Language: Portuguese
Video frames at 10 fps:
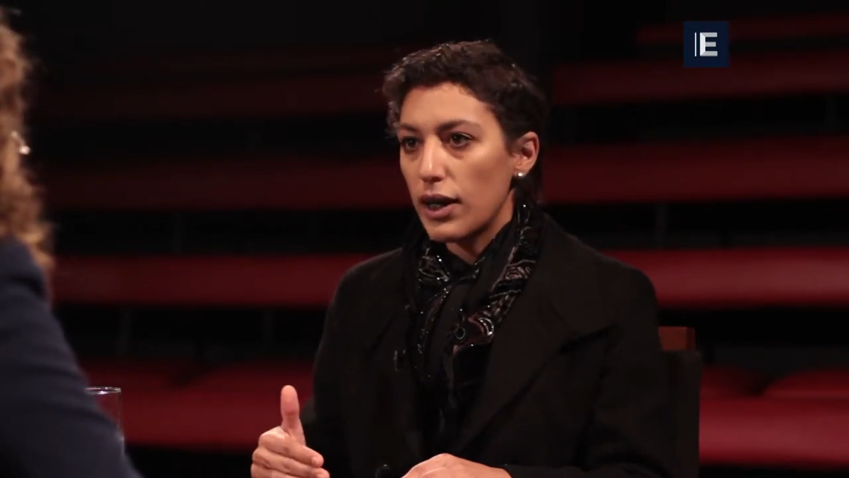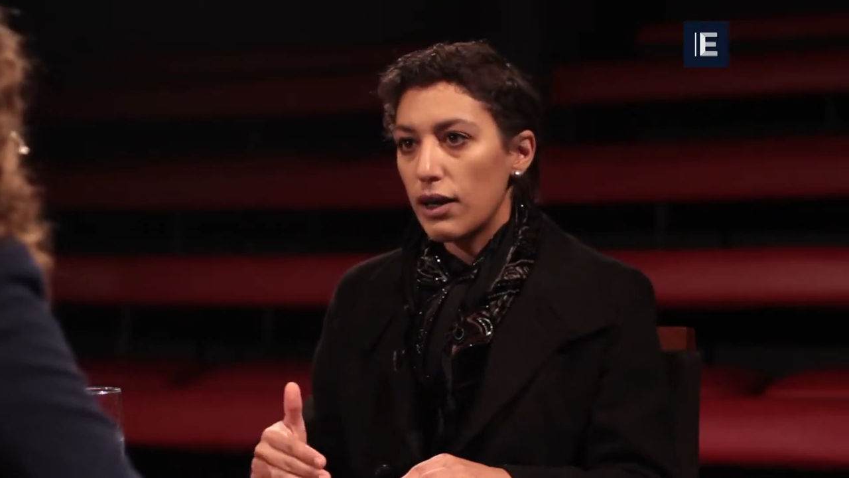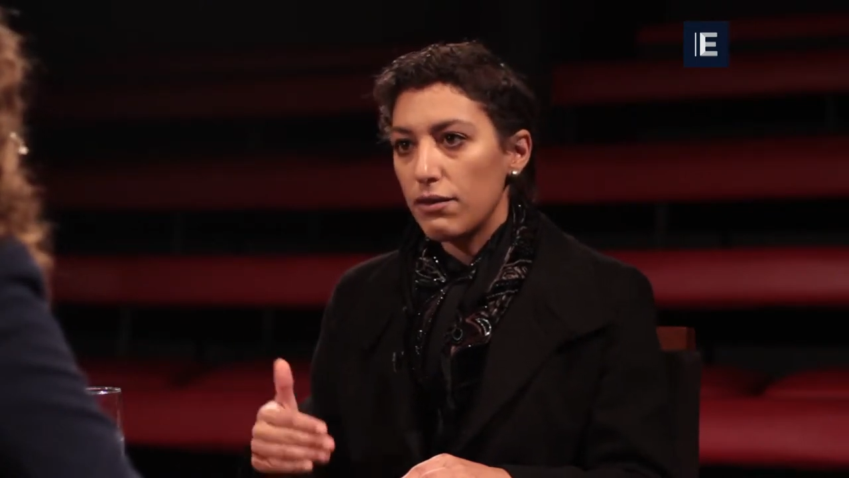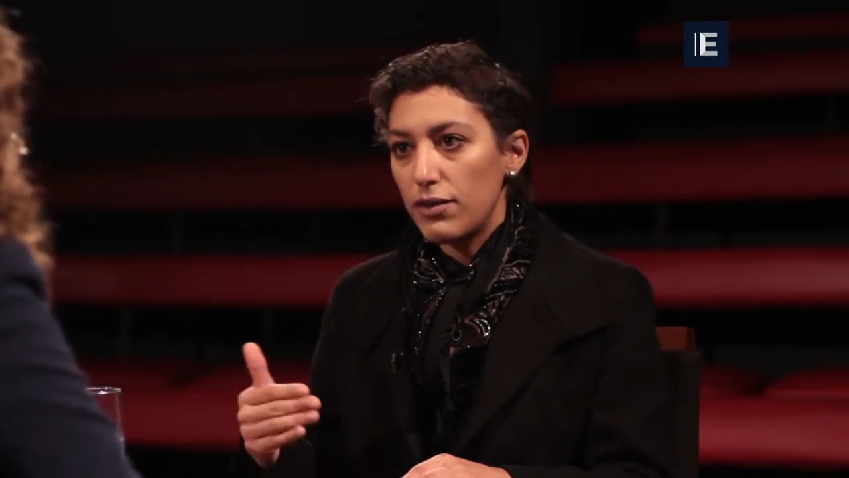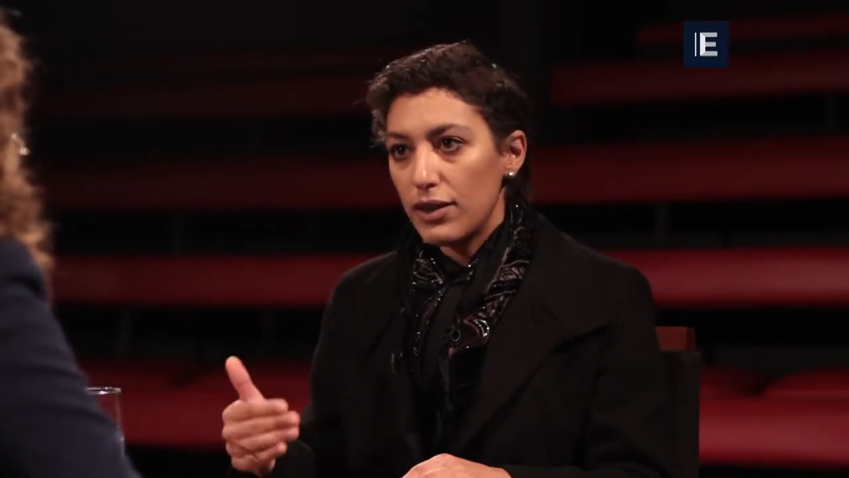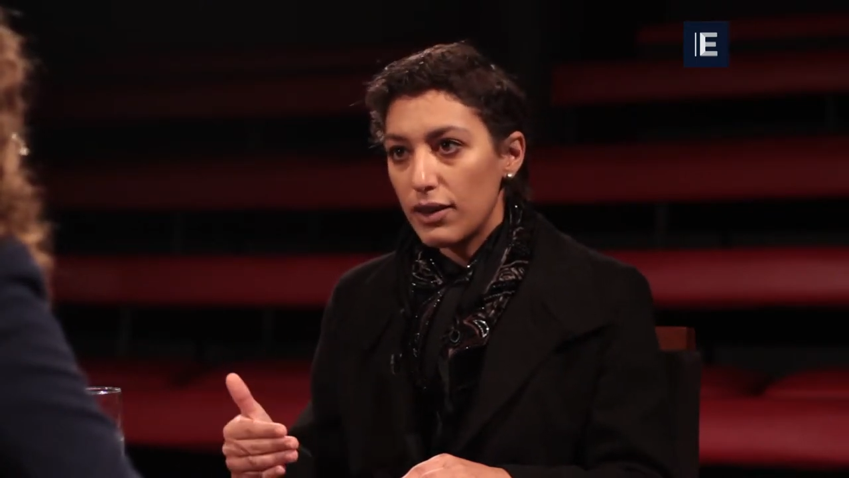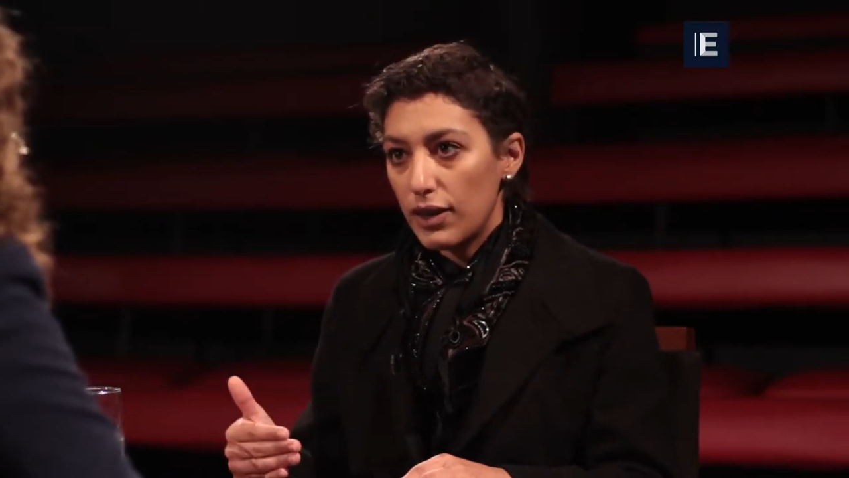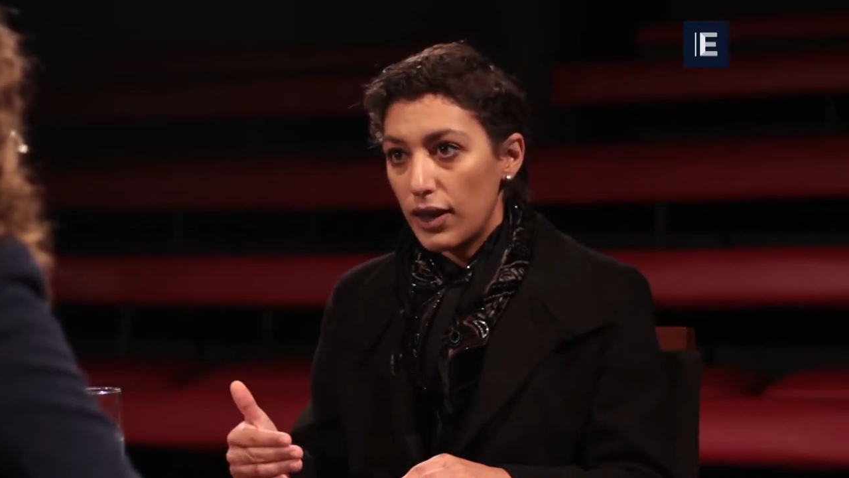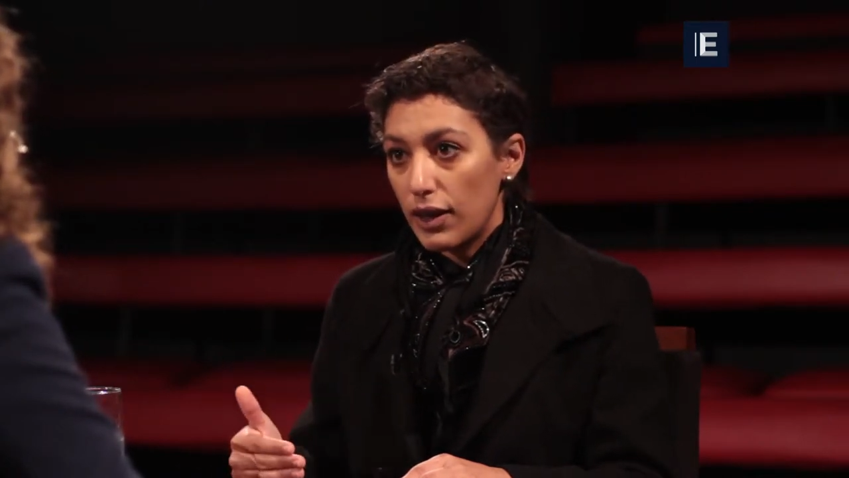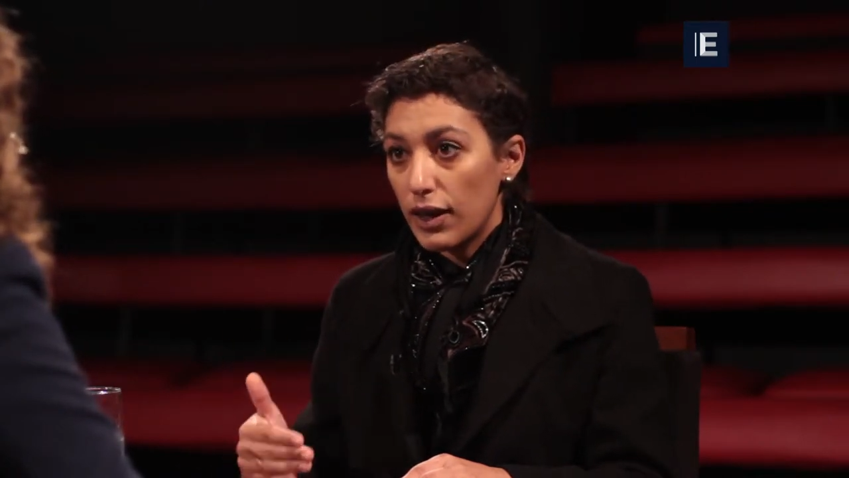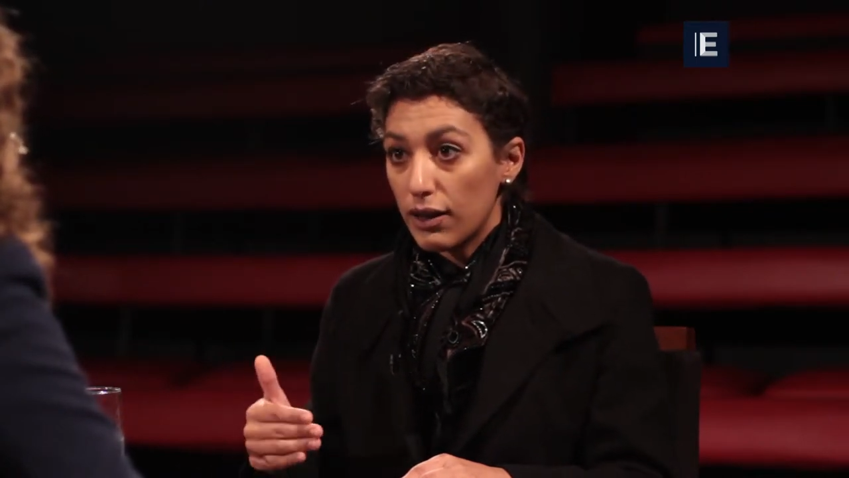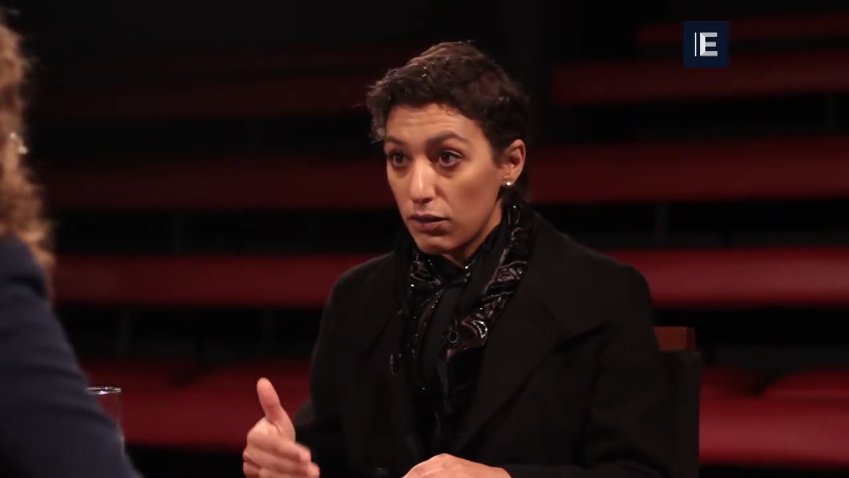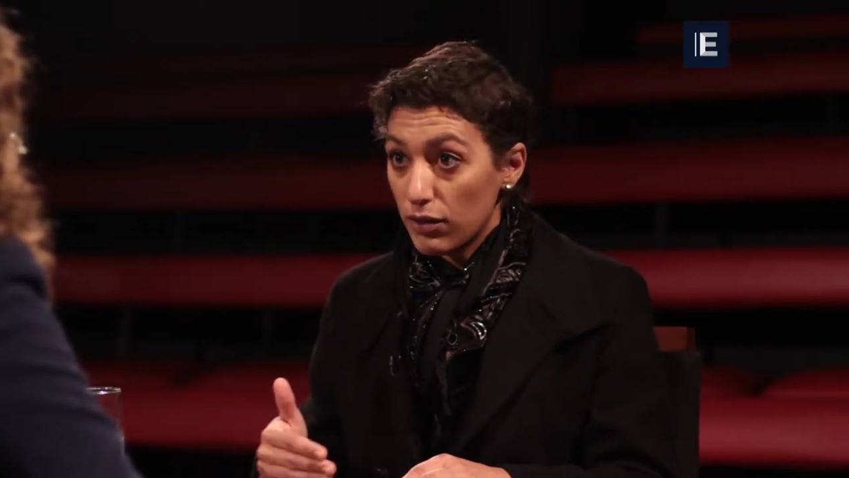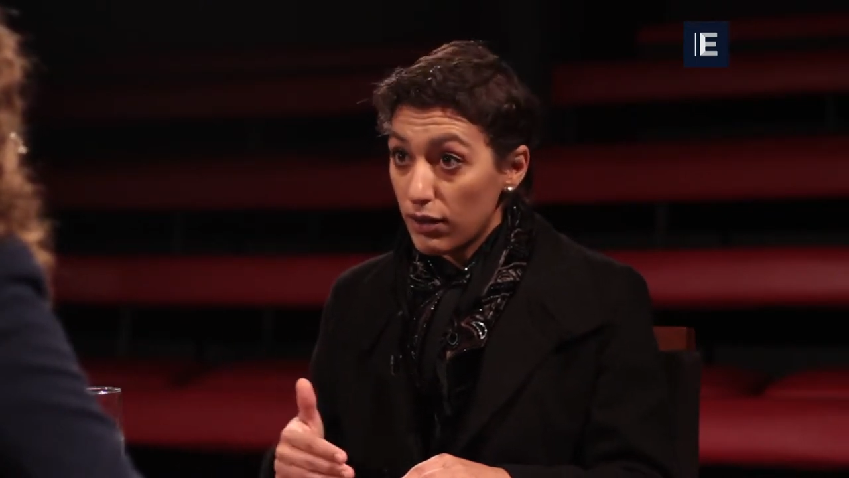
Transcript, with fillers: a vida dele à sua